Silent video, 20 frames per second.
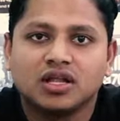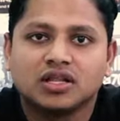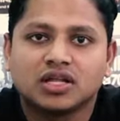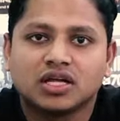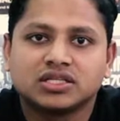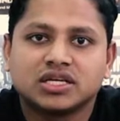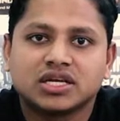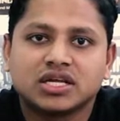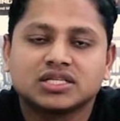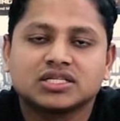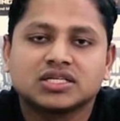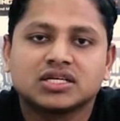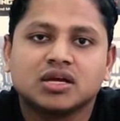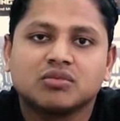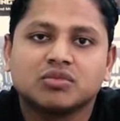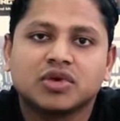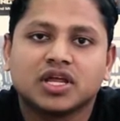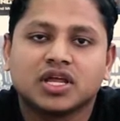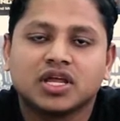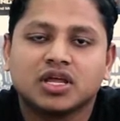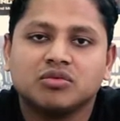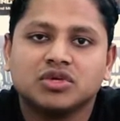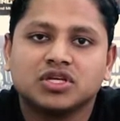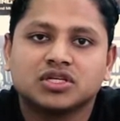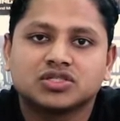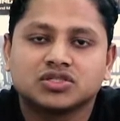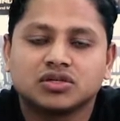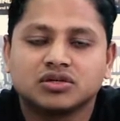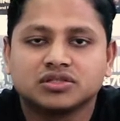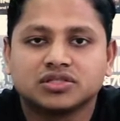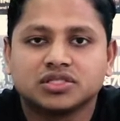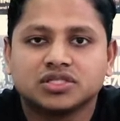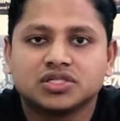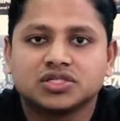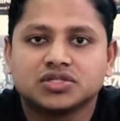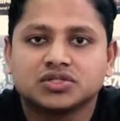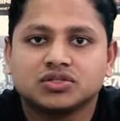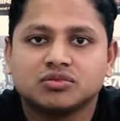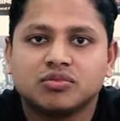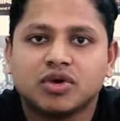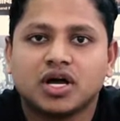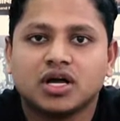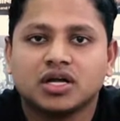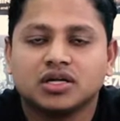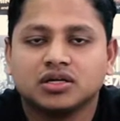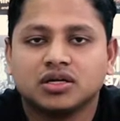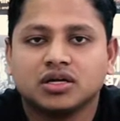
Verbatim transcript: তাদের কাছে আমরা গেমিং সংশ্লিষ্ট বা